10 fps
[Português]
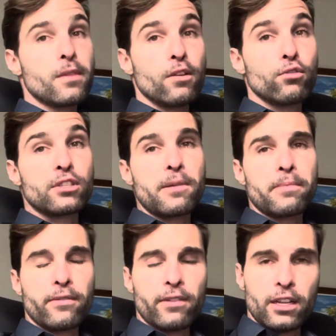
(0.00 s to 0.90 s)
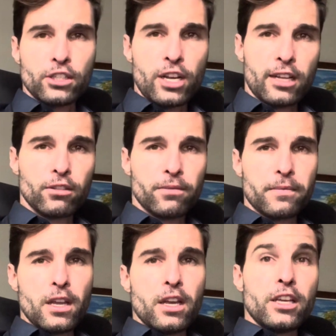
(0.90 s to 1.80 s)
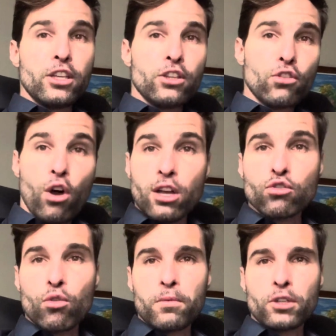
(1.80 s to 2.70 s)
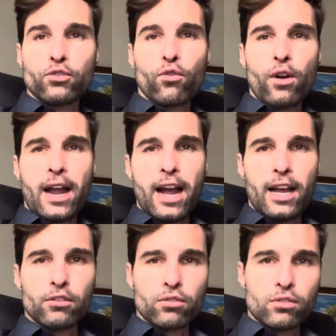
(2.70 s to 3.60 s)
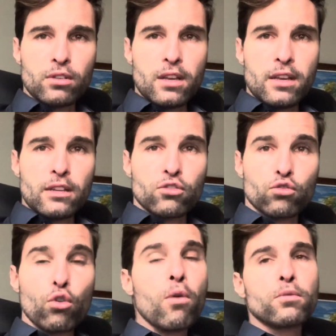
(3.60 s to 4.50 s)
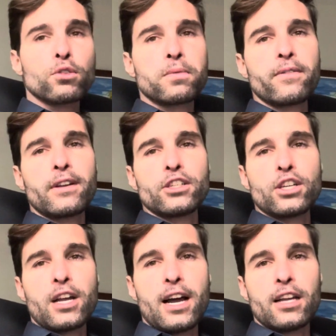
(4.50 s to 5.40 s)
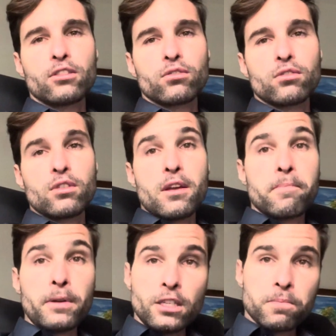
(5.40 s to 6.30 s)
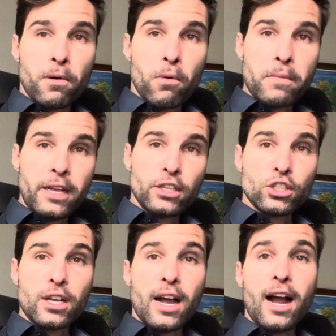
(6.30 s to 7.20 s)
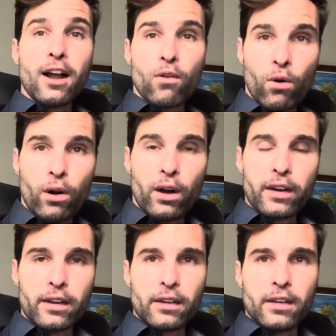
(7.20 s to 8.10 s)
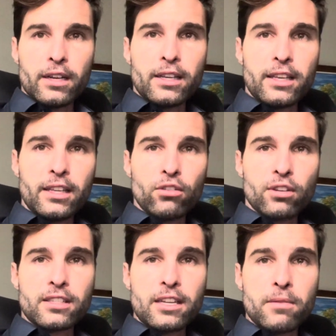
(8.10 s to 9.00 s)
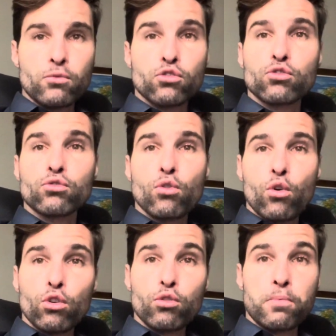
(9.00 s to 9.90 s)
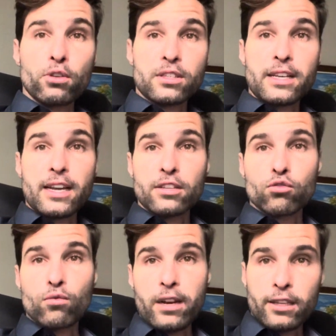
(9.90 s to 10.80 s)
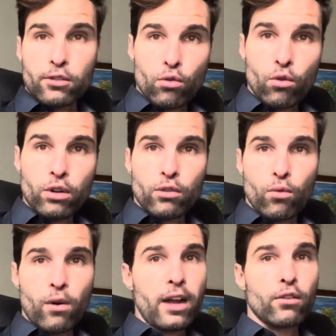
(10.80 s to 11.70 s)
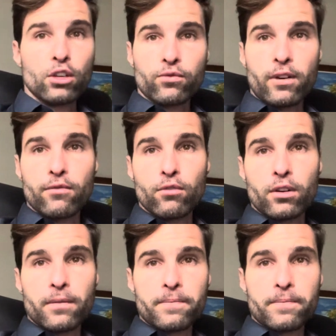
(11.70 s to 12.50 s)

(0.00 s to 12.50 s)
você é privilegiado. E nós, como advogados, somos privilegiados, principalmente agora que nós temos todo o processo eletrônico a nosso favor.